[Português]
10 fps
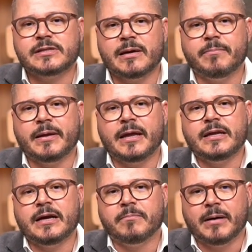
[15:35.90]
o saber
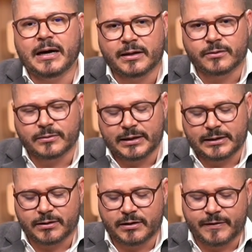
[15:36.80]
e amá-lo. Né?
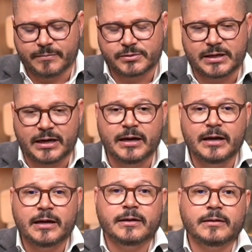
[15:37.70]
Então ele vai buscar
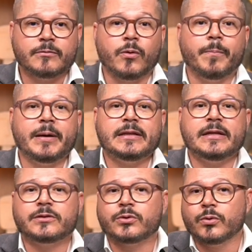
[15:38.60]
em
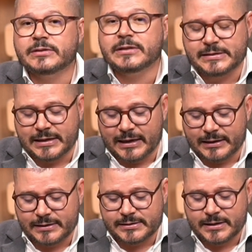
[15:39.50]
compreender todas as
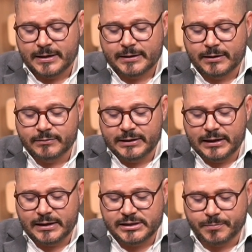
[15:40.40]
áreas. Então,
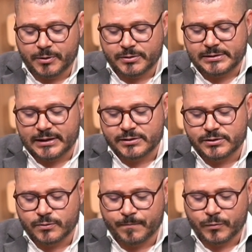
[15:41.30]
dentro desse
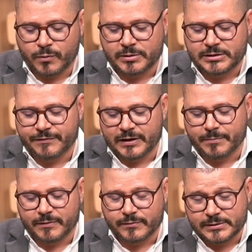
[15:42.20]
processo, como eu já falei
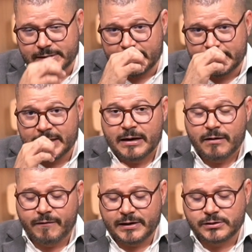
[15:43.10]
para vocês,
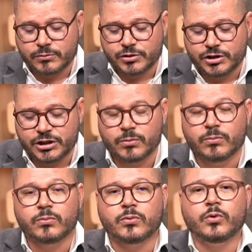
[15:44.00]
vai surgir
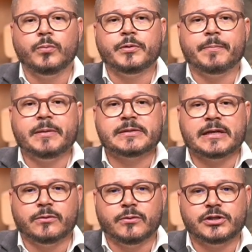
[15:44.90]
um grupo de
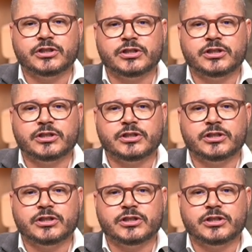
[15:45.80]
pensadores